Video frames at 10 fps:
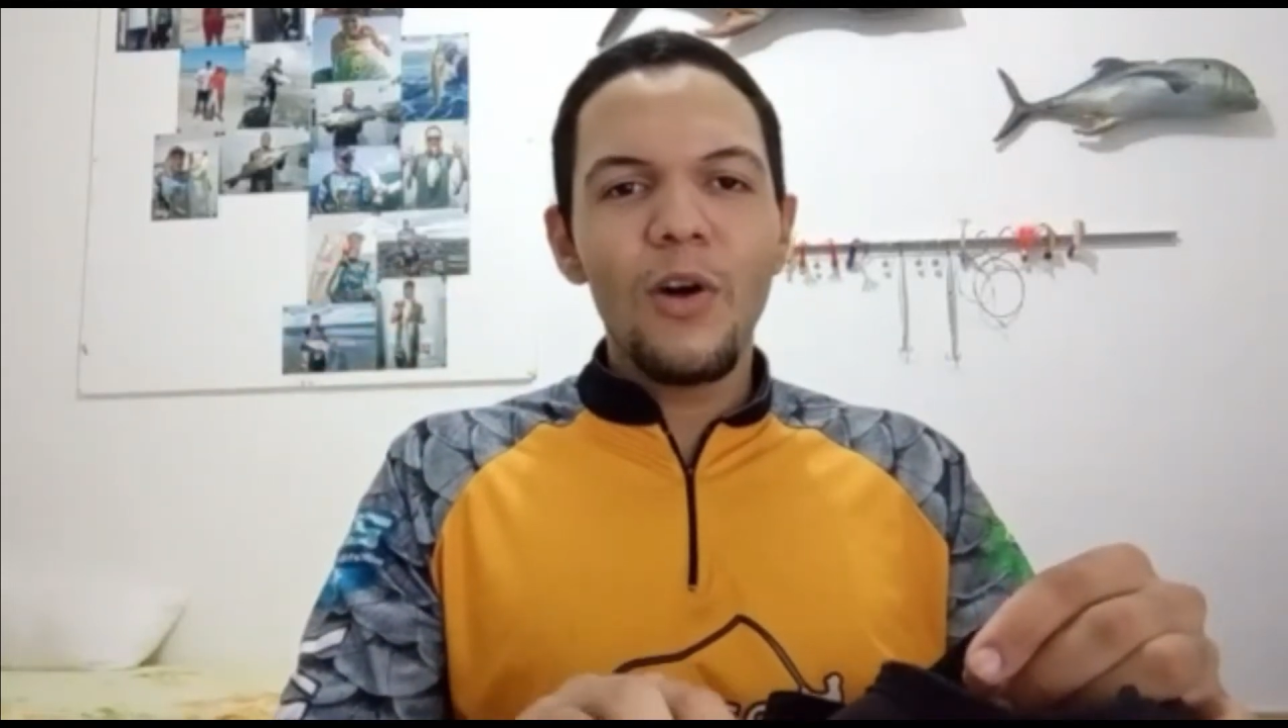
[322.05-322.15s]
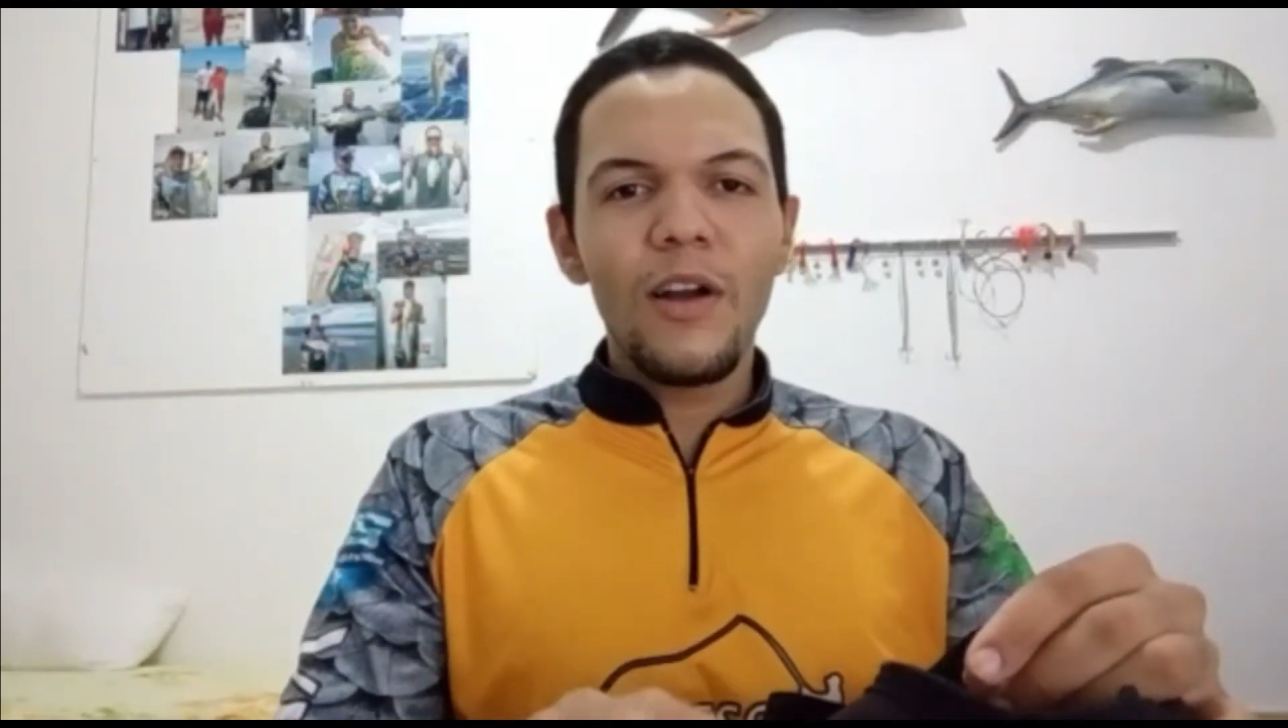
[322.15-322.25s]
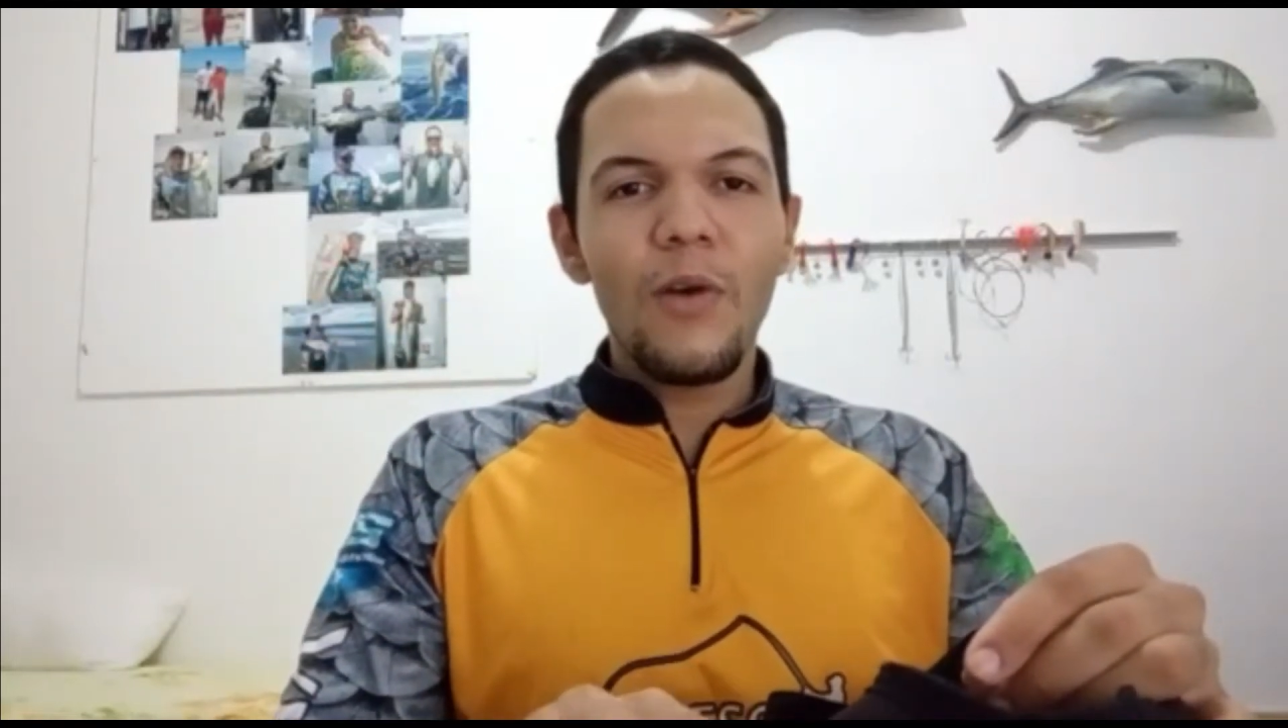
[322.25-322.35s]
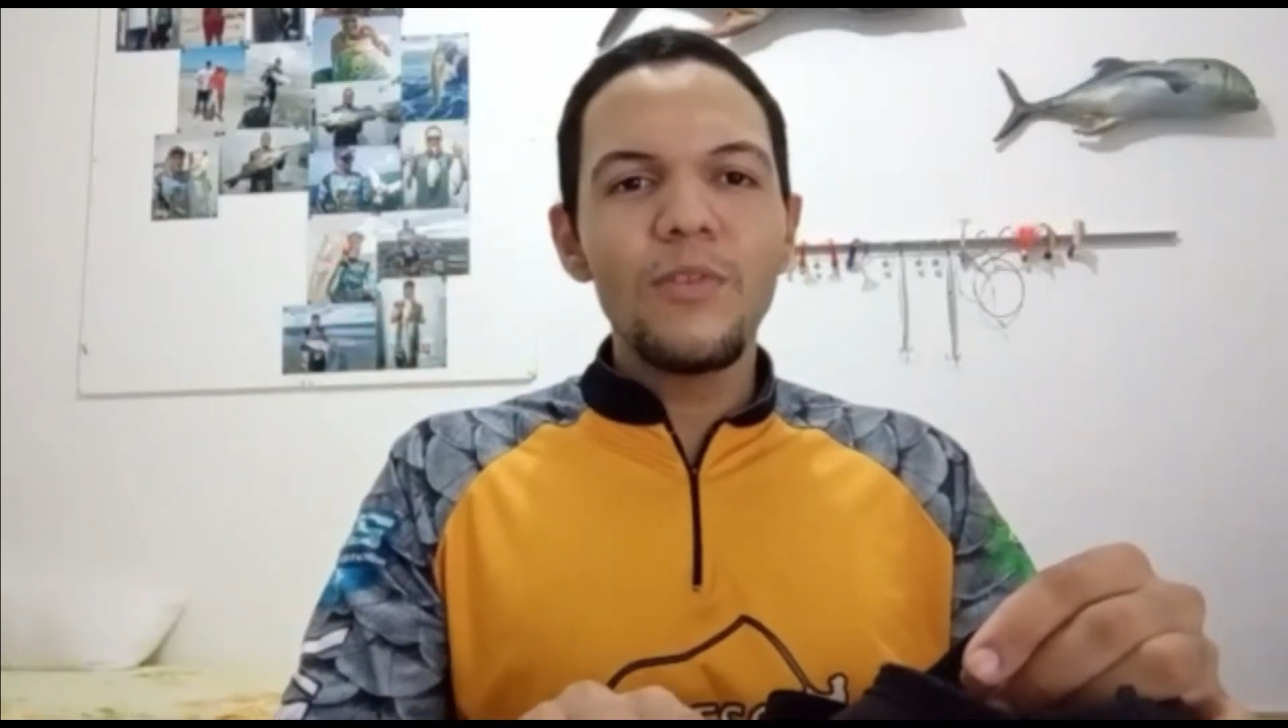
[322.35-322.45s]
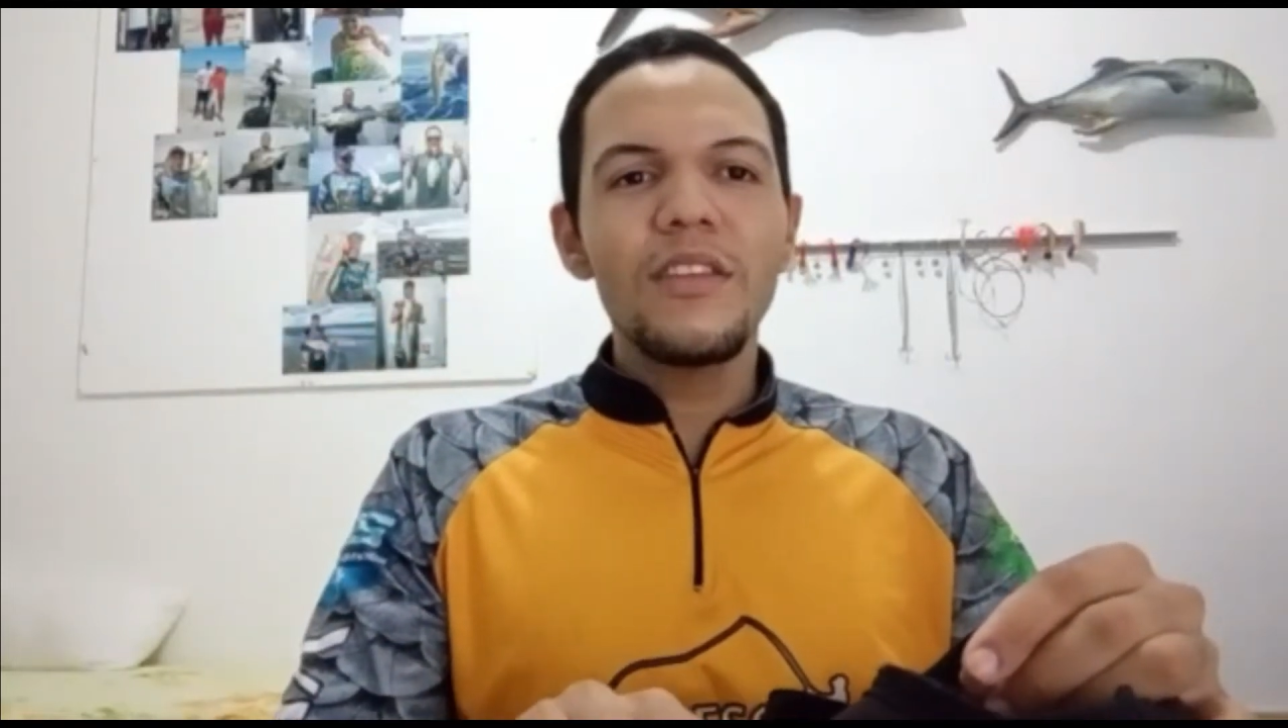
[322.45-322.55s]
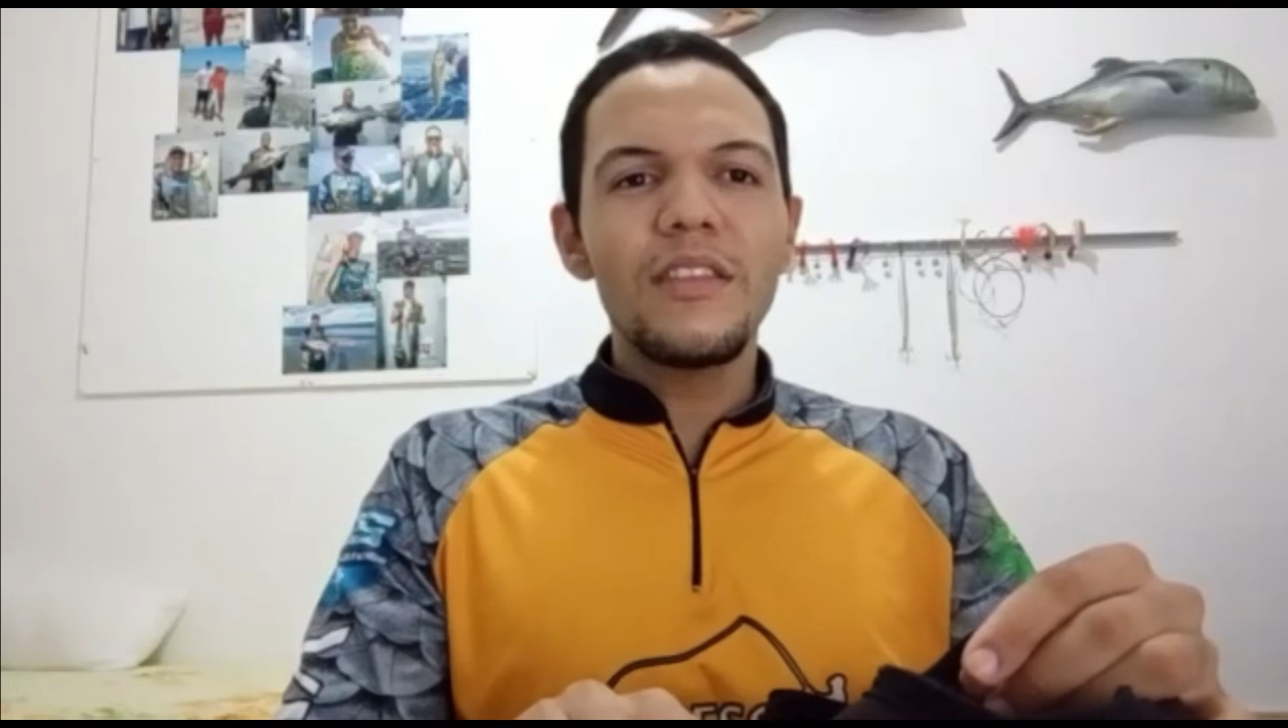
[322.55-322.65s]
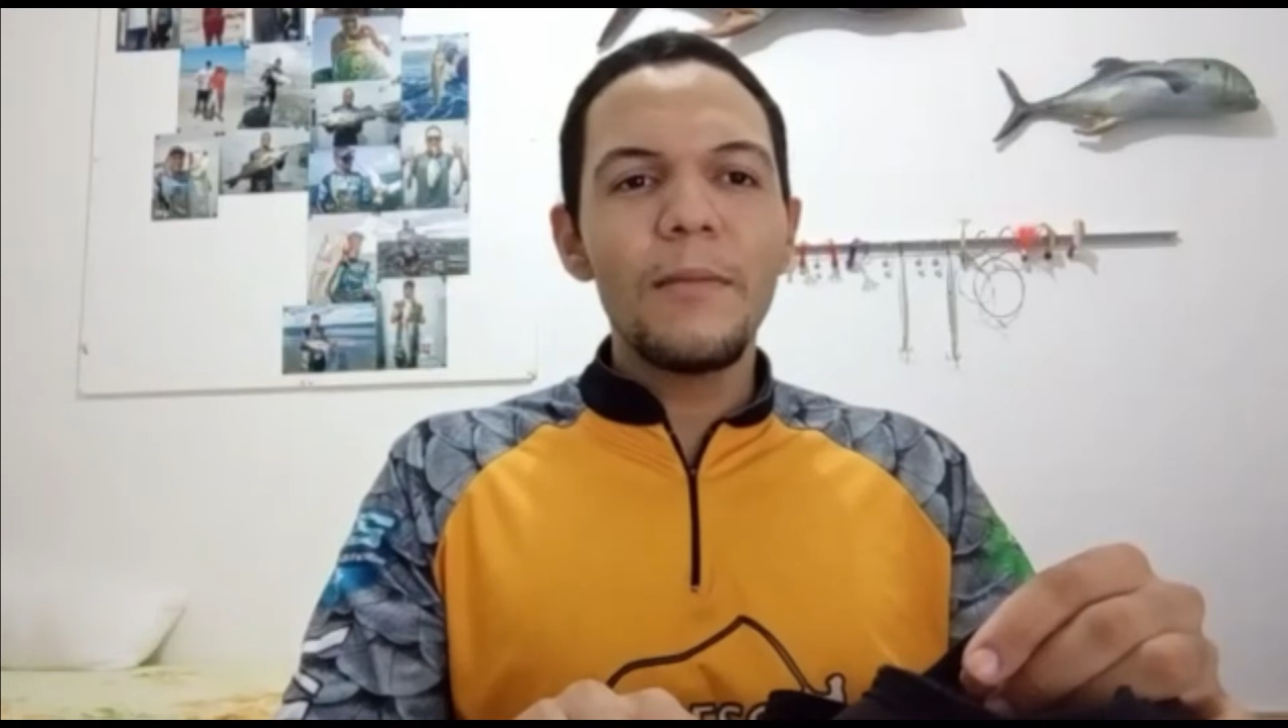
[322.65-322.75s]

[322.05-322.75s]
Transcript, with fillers: local onde